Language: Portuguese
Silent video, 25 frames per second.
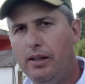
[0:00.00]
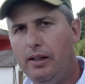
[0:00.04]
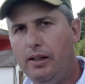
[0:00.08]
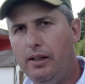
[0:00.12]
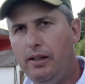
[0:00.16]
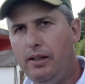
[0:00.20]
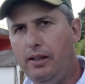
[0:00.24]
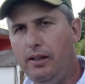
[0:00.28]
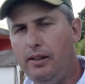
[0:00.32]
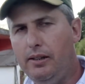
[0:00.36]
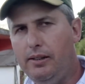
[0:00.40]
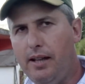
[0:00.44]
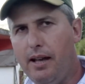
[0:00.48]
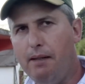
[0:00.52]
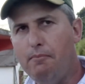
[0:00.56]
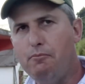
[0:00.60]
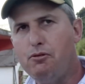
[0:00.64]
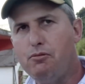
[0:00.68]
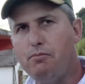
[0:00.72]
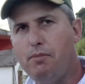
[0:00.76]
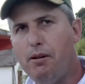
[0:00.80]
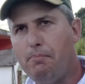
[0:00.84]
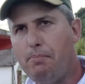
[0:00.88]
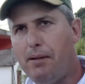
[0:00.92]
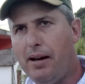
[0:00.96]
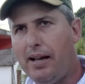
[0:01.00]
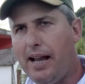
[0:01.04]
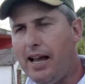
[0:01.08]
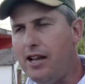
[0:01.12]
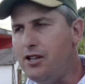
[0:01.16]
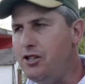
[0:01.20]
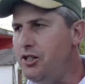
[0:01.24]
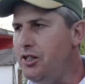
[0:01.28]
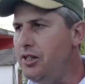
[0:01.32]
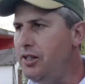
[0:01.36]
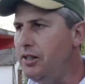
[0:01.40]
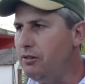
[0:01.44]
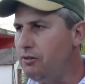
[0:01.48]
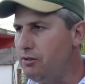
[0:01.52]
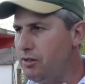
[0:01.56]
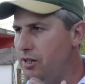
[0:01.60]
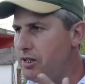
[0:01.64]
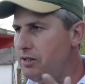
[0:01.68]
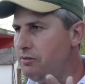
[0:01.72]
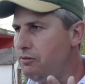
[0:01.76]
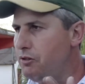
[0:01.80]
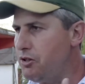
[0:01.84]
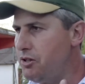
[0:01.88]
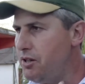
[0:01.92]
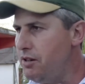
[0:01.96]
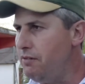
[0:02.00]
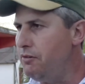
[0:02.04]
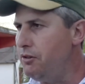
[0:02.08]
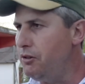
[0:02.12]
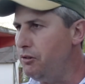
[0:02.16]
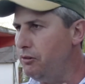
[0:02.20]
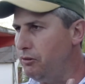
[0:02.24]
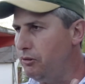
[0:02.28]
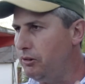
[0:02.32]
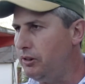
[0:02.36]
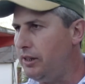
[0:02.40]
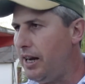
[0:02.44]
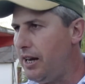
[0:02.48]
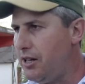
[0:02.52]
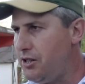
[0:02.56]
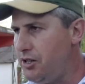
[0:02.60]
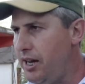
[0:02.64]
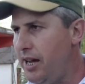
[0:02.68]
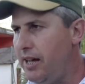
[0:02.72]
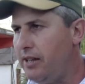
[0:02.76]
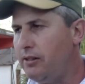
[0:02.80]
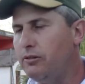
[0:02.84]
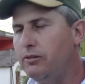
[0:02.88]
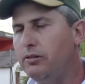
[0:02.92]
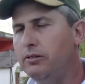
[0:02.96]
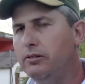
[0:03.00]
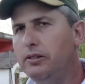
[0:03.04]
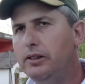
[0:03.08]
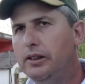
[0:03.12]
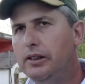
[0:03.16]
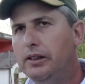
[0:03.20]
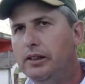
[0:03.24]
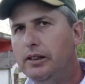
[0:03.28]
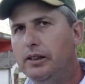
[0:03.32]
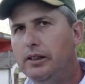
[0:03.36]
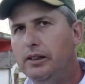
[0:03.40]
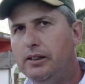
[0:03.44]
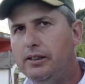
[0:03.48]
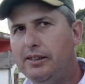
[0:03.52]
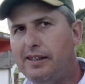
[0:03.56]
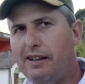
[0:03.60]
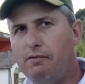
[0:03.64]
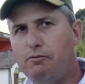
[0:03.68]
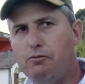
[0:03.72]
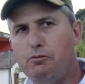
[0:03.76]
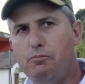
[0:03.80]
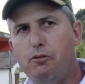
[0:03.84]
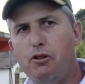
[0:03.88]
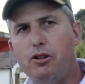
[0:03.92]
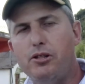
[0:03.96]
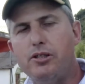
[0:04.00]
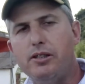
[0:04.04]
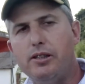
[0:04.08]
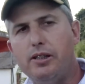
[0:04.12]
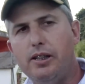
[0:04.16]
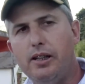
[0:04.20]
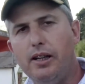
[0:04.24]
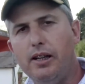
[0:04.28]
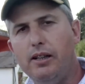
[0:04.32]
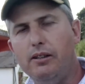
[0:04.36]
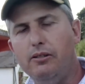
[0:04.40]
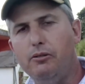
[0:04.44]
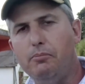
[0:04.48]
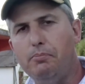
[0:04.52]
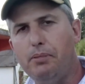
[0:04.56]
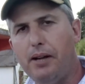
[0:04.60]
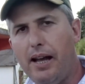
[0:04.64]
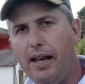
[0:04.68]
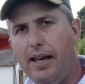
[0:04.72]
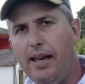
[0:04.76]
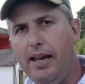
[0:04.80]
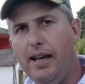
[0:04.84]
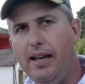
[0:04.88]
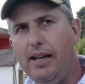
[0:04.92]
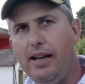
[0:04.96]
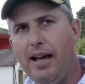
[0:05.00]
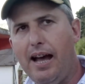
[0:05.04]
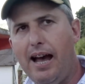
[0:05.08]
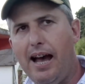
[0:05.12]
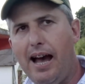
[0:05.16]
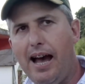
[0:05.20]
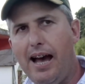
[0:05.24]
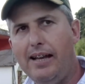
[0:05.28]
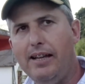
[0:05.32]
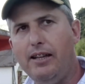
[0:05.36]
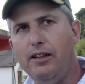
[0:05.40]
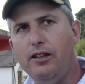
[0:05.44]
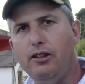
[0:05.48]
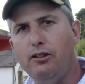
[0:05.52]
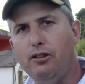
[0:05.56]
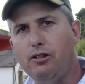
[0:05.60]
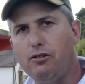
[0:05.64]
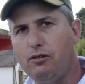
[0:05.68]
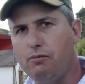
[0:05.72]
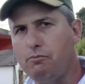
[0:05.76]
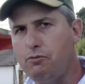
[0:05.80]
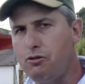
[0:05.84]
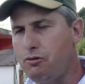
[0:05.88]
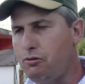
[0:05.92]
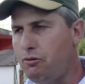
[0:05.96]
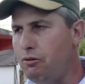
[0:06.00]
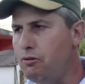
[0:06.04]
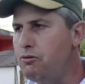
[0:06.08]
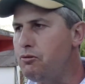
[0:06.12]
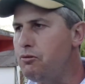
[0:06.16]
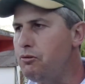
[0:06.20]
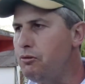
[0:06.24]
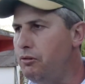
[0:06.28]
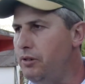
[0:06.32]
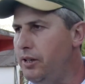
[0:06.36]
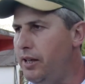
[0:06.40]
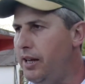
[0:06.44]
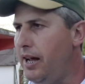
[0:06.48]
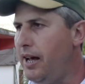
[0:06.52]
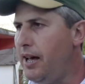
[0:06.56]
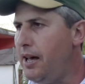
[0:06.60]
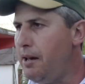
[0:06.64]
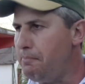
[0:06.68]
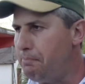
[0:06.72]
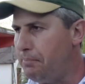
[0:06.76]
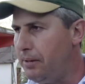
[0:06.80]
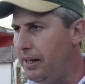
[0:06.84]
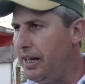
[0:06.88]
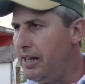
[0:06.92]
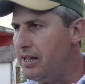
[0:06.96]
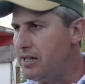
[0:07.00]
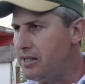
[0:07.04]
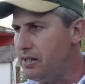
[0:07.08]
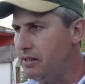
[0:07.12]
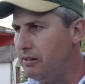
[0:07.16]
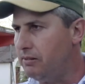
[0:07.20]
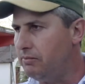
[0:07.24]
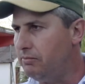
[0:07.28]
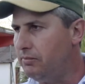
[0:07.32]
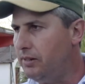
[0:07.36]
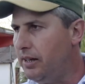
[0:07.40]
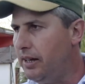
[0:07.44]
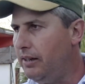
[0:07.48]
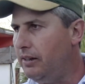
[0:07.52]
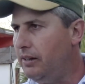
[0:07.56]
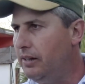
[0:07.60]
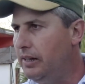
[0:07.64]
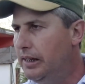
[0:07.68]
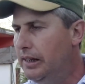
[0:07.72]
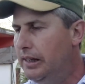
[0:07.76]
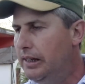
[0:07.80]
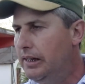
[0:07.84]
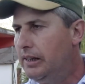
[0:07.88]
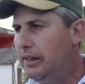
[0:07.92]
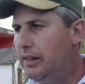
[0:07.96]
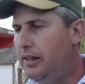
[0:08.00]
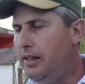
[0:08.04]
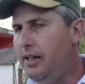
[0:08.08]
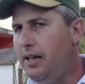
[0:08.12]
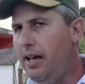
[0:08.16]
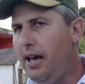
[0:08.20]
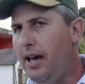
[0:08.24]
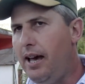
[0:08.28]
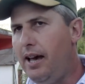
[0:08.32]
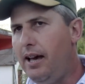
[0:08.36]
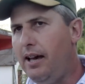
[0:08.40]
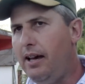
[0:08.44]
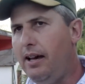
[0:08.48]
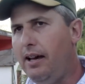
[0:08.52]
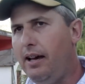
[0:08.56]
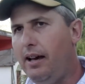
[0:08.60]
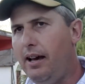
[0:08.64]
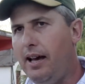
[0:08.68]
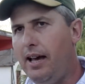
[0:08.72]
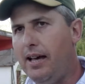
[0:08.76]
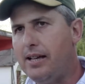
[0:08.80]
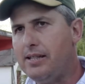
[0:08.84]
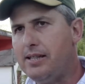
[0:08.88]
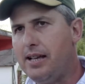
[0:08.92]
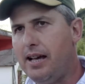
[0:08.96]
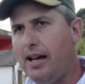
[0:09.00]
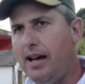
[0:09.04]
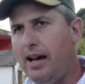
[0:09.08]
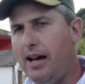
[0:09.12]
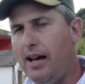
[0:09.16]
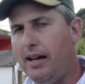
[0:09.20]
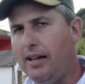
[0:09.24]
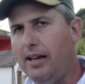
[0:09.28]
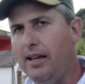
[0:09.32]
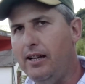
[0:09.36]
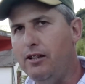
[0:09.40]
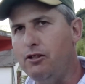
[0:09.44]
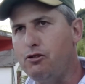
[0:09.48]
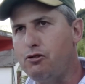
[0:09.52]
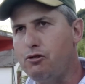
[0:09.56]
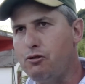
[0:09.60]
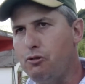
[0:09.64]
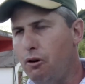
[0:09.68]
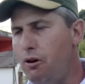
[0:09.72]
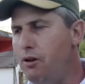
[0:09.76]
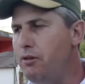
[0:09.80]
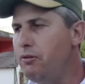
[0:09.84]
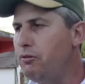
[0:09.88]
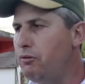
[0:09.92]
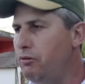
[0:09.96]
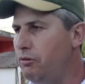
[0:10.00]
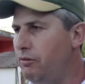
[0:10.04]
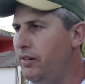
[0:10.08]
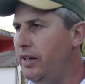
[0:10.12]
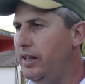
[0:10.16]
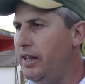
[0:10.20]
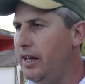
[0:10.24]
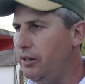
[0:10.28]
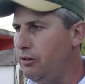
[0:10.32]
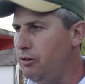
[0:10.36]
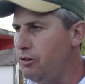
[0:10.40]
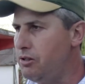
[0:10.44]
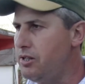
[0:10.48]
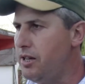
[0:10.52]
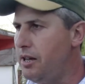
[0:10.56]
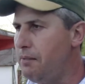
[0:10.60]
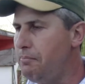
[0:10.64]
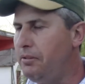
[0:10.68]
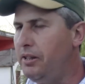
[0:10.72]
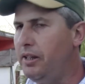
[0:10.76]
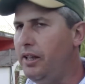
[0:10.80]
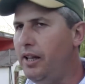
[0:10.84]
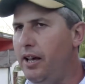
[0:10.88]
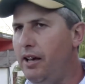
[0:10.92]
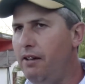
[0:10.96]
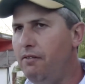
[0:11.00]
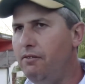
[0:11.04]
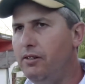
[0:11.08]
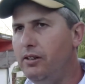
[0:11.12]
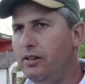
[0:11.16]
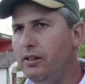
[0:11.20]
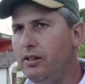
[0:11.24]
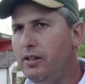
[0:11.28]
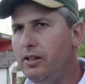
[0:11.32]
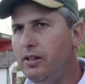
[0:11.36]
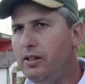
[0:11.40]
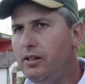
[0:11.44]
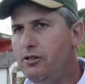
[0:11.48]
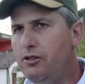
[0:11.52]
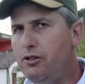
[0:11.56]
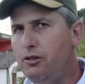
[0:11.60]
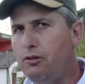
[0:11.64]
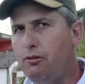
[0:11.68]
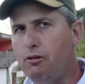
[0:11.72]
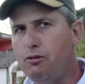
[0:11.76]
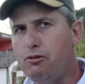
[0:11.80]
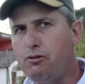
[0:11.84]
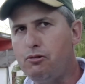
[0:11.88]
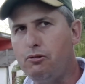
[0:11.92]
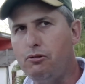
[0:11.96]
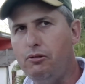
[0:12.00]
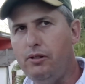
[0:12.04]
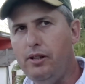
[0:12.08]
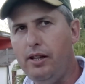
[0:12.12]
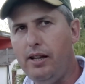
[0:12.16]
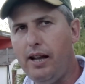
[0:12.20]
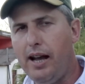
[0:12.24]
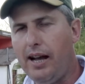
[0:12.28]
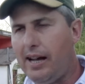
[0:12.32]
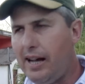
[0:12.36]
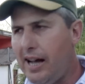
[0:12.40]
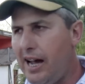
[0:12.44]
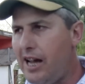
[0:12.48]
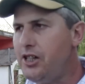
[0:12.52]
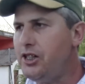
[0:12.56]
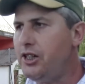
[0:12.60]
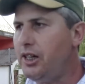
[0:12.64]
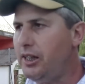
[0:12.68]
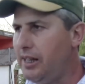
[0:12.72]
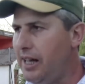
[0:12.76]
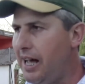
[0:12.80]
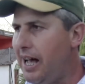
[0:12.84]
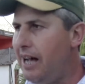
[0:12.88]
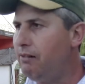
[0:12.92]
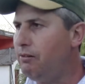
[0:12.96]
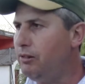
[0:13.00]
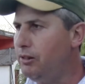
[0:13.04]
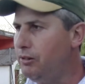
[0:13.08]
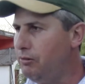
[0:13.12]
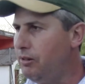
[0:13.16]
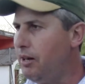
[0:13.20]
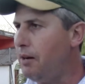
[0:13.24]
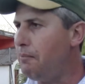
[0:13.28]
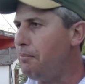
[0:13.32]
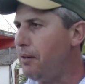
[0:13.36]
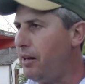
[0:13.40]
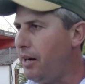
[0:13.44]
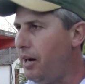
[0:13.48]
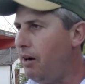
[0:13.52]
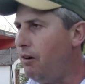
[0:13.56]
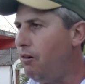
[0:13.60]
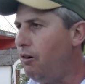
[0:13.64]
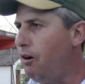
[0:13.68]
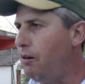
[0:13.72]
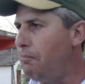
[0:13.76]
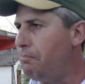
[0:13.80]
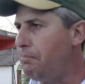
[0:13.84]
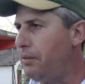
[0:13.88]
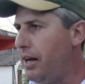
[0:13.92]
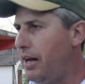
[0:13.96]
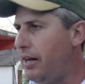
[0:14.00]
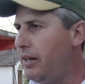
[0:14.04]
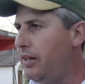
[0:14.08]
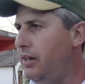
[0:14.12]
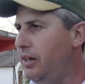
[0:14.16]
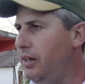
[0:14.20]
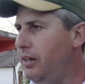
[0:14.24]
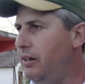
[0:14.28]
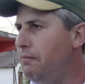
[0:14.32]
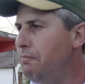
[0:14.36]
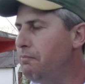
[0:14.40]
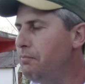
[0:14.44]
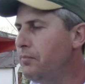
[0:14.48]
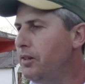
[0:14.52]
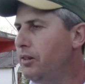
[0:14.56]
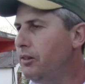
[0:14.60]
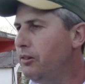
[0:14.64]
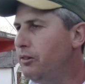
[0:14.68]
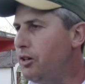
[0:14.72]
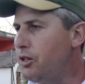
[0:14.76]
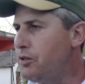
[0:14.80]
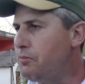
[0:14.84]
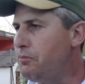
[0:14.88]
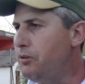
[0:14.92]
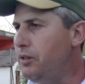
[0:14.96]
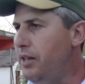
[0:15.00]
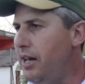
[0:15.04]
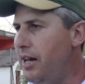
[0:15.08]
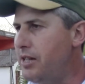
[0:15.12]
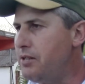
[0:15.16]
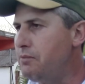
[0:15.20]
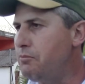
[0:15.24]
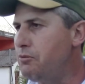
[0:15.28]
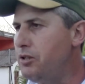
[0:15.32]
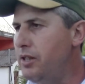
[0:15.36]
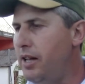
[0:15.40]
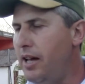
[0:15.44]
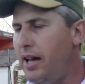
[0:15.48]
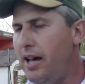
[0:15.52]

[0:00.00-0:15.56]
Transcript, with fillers: e demos uma paradinha, não sei se você viu no trajeto, estávamos mostrando para ele a área em que nós vamos construir a represa, né? que é essa, aquele sonho que o governador sempre teve de construir a caixa d'água no Caparaó para que nós pudéssemos ter